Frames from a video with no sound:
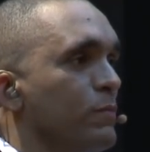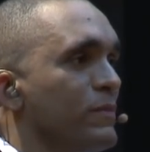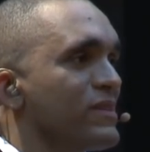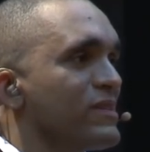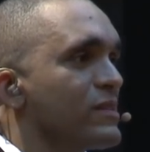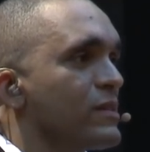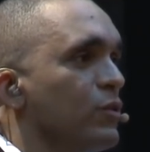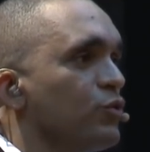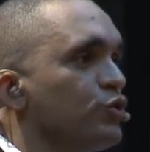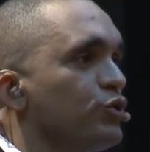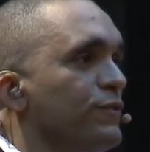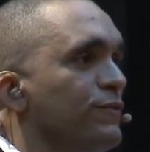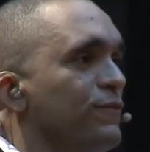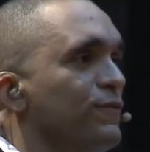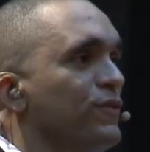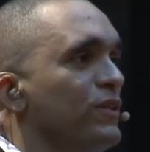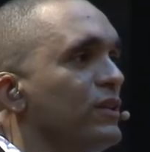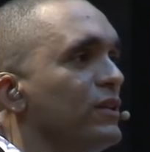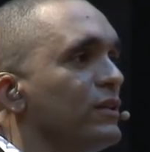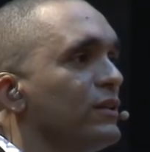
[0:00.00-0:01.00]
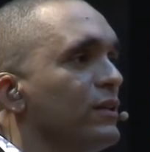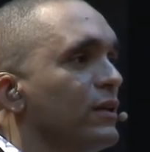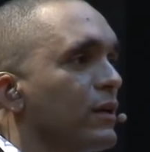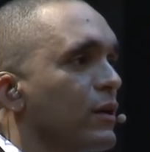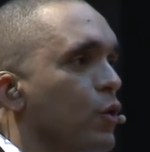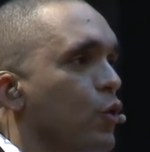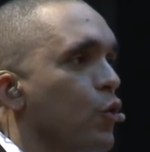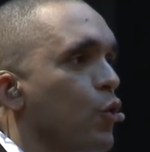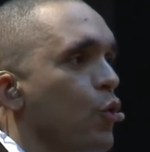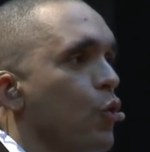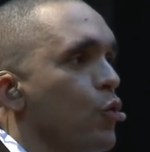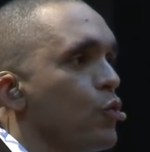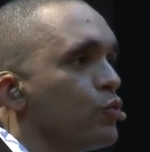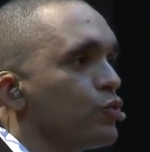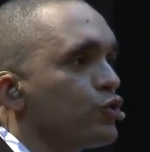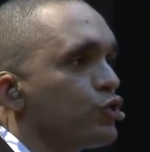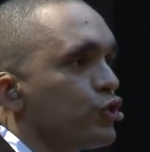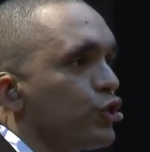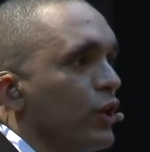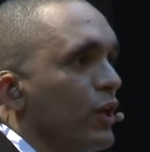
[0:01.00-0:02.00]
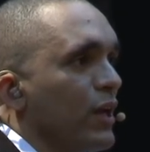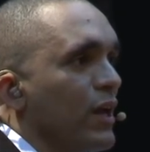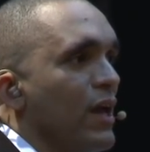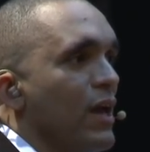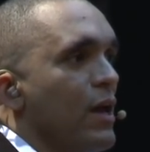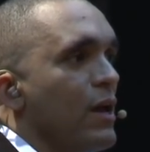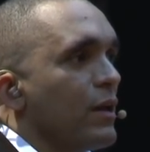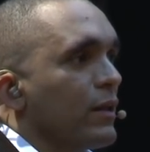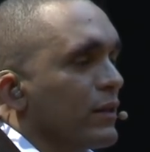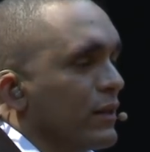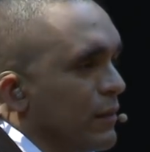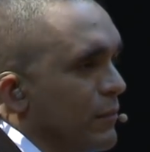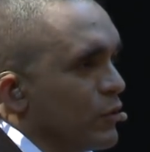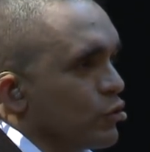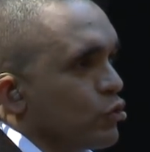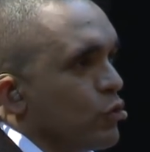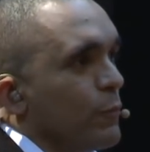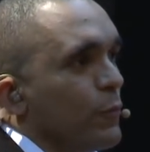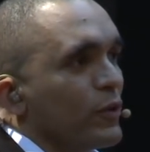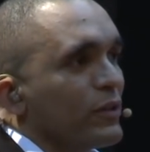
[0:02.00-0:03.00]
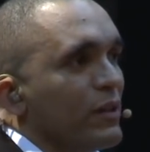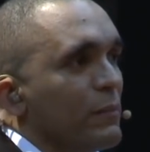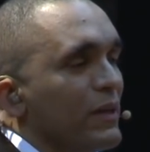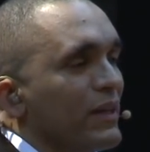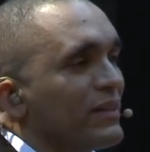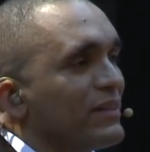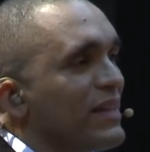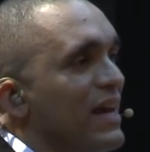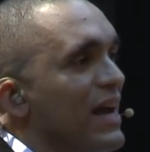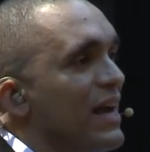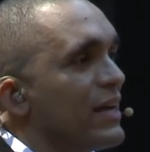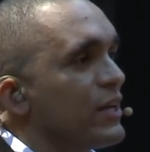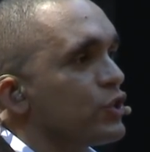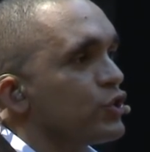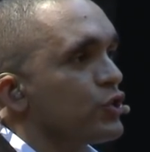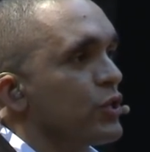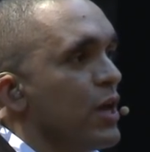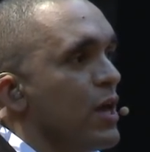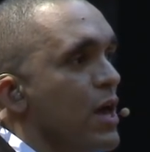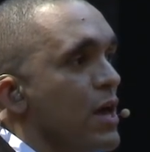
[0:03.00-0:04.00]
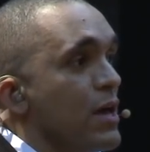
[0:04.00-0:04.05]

missão de vida, coaching, treinamentos comportamentais.